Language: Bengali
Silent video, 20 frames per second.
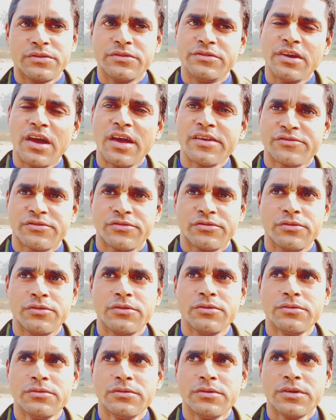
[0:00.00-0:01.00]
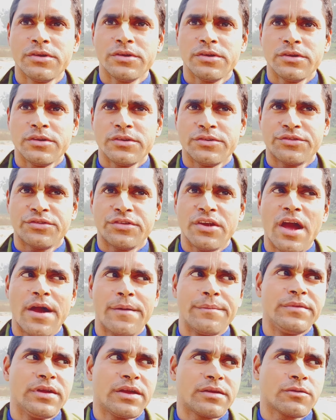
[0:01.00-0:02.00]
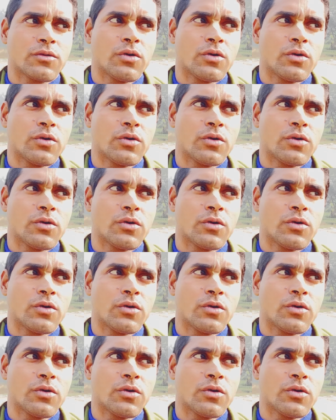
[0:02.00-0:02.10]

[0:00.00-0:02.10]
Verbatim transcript: জাস্ট শুধু সে আপনার